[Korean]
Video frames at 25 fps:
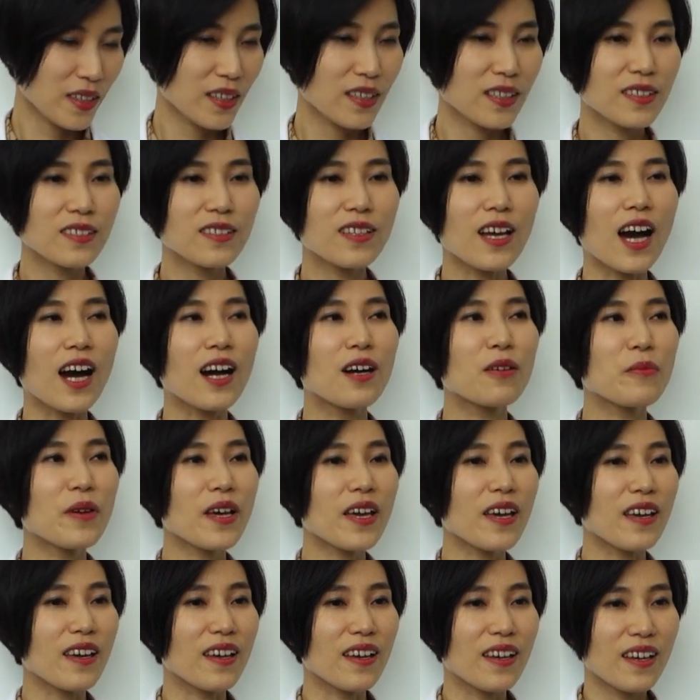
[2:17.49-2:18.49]
그
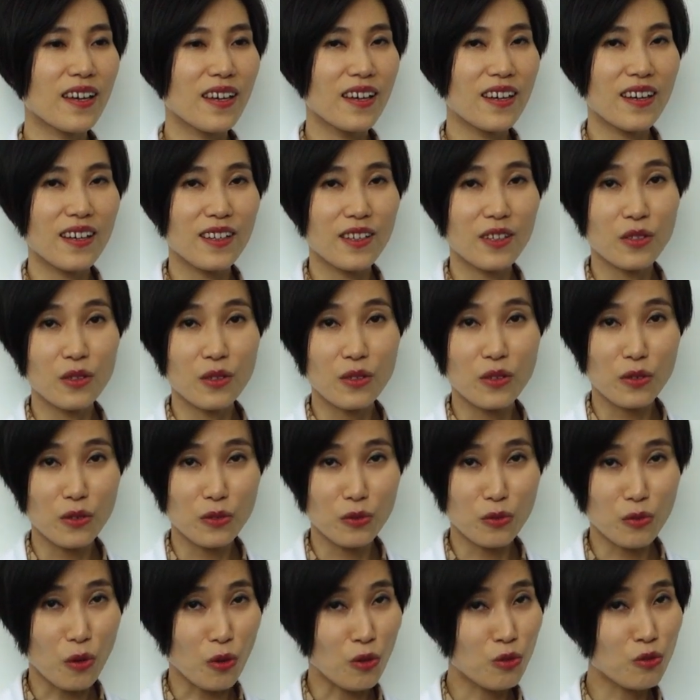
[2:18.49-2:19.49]
다음에
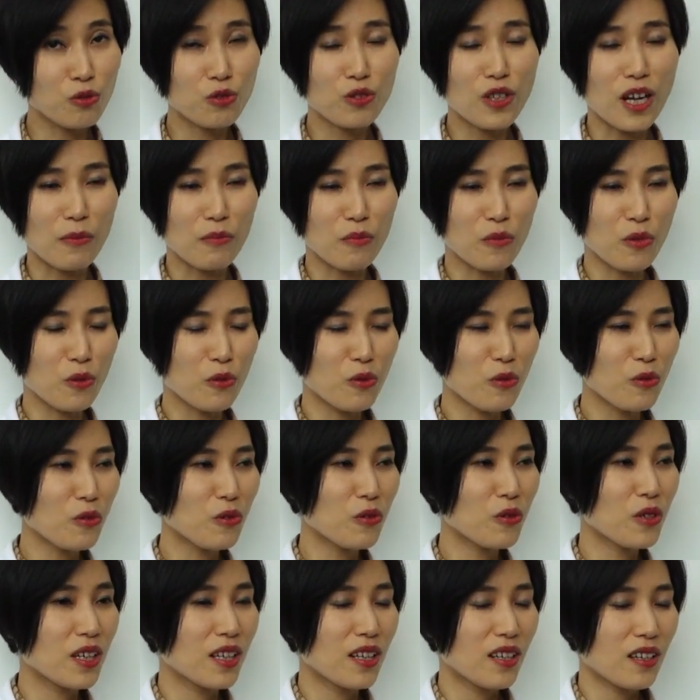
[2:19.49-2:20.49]
또 얼굴을 안
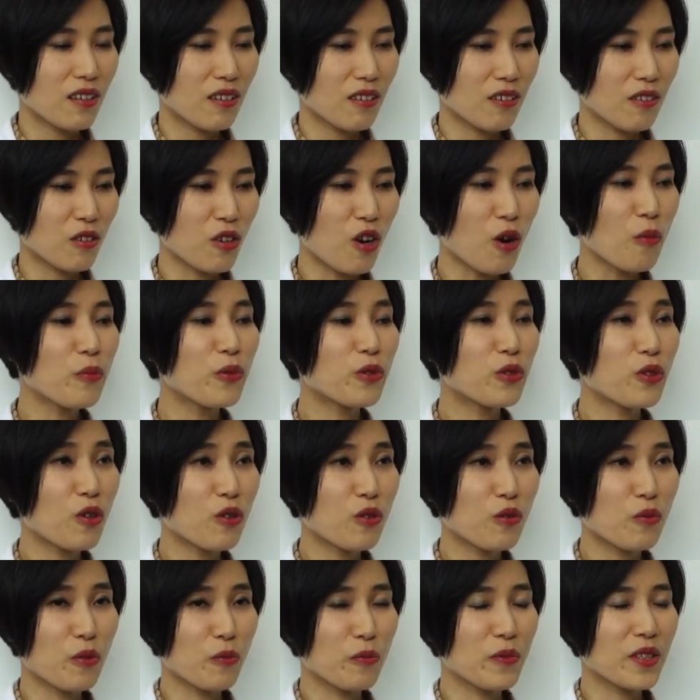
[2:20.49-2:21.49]
보고 어,
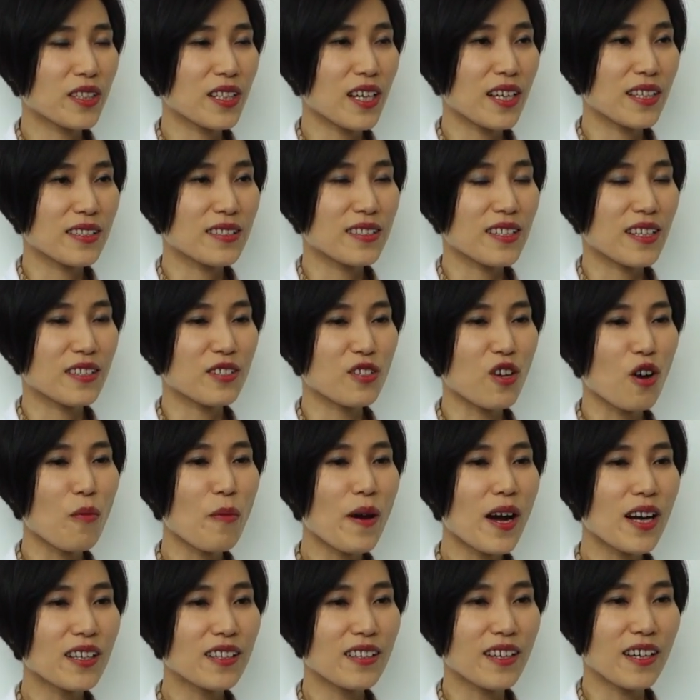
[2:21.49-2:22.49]
컴퓨터를 봅니다. 이제
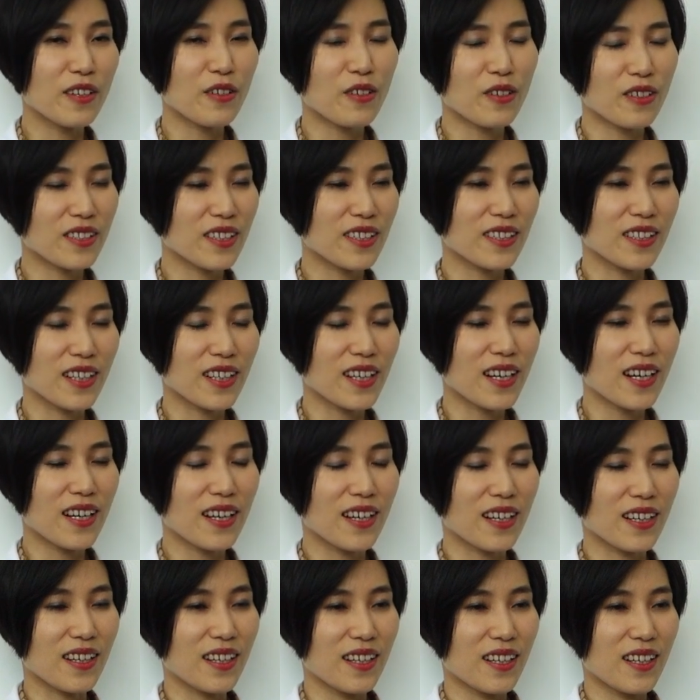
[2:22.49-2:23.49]
처방을 내려야
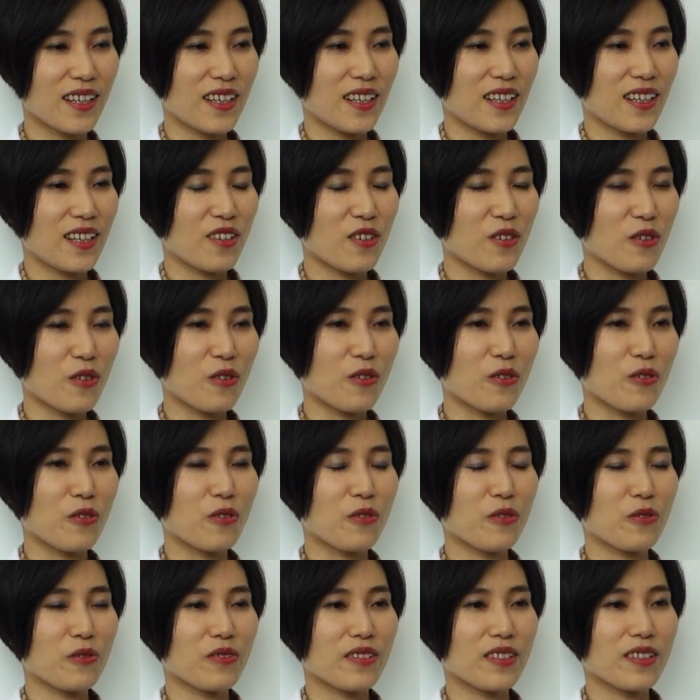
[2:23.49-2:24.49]
되니까 어,